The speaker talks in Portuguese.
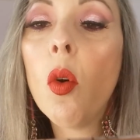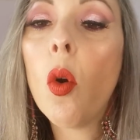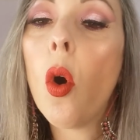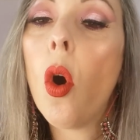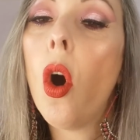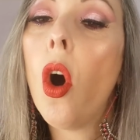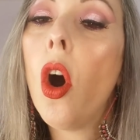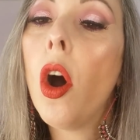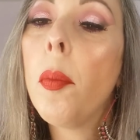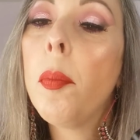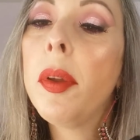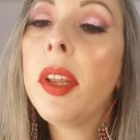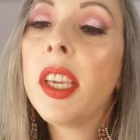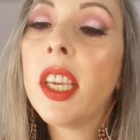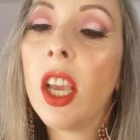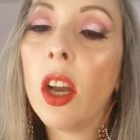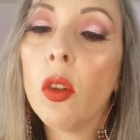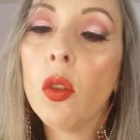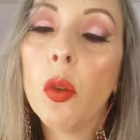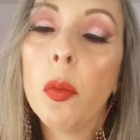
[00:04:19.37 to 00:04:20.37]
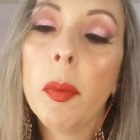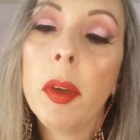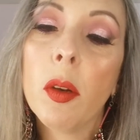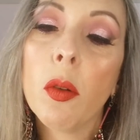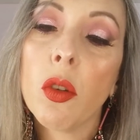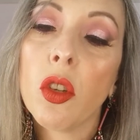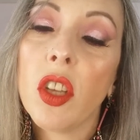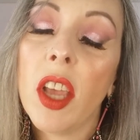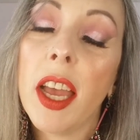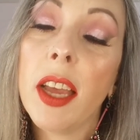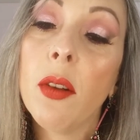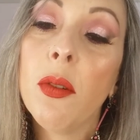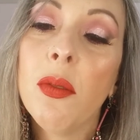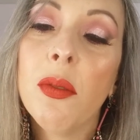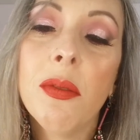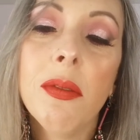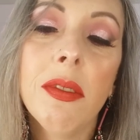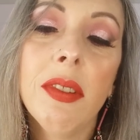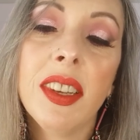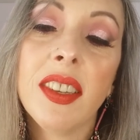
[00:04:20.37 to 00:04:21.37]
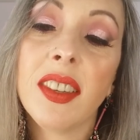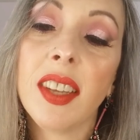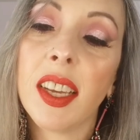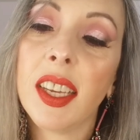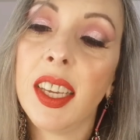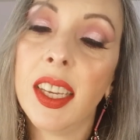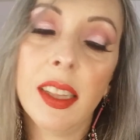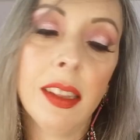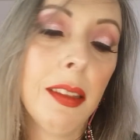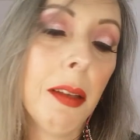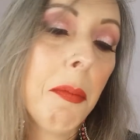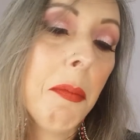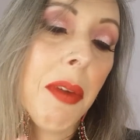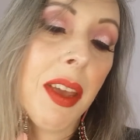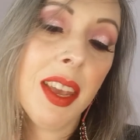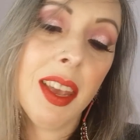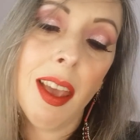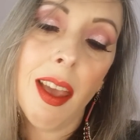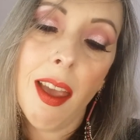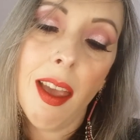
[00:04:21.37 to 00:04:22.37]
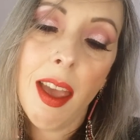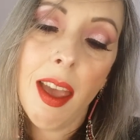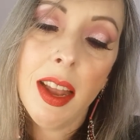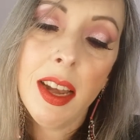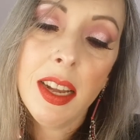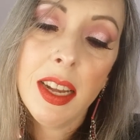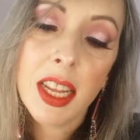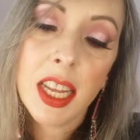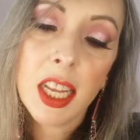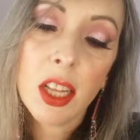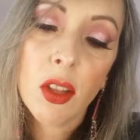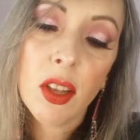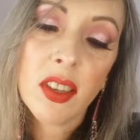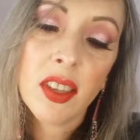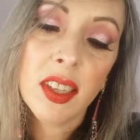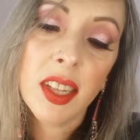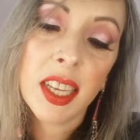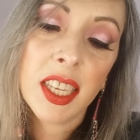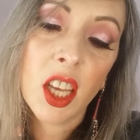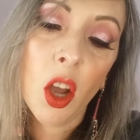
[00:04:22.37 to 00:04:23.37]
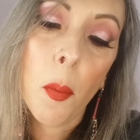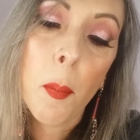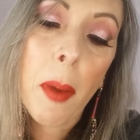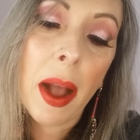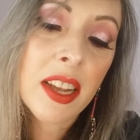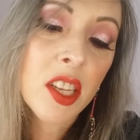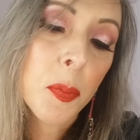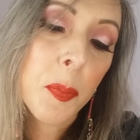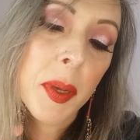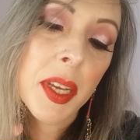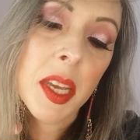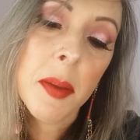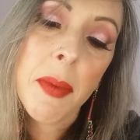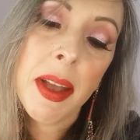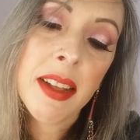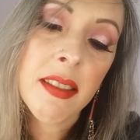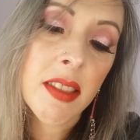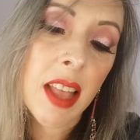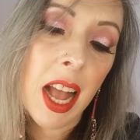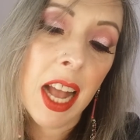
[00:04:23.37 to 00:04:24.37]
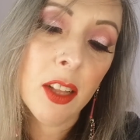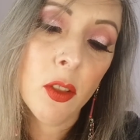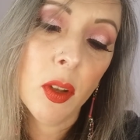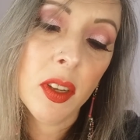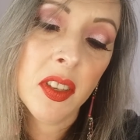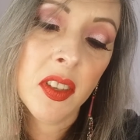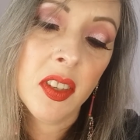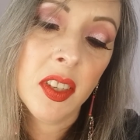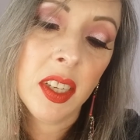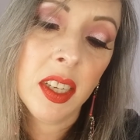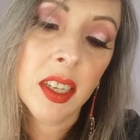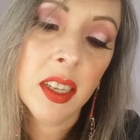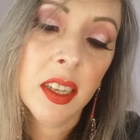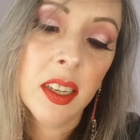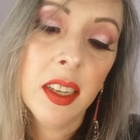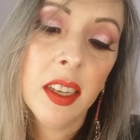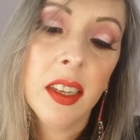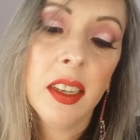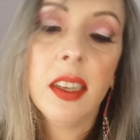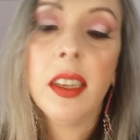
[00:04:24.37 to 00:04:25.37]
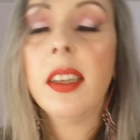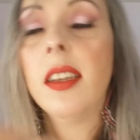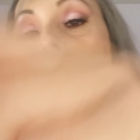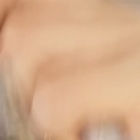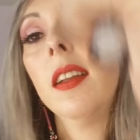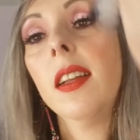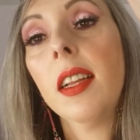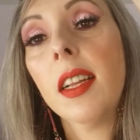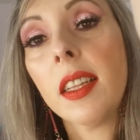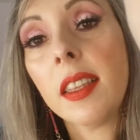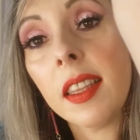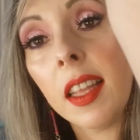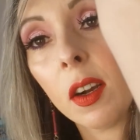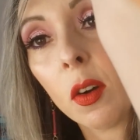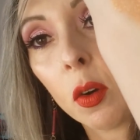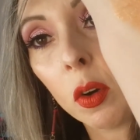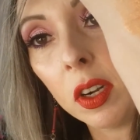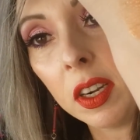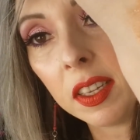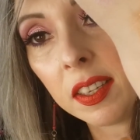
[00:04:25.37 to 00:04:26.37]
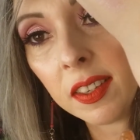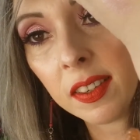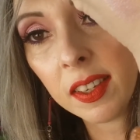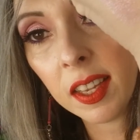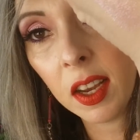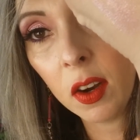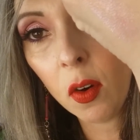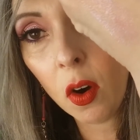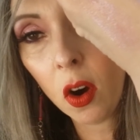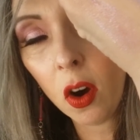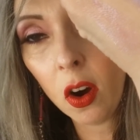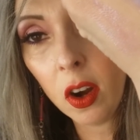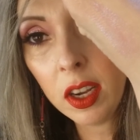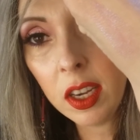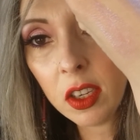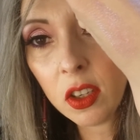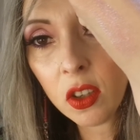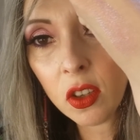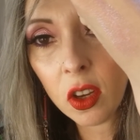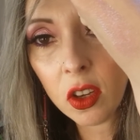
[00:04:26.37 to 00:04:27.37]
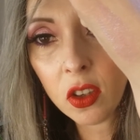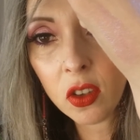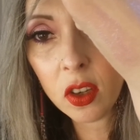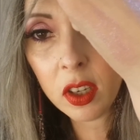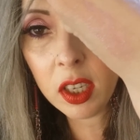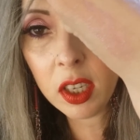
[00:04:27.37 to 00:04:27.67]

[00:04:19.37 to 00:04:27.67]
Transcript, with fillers: cobre, que é o número 01, esse aqui também é lindo. Esse daqui é o mais pigmentado, assim, da coleção. Olha só isso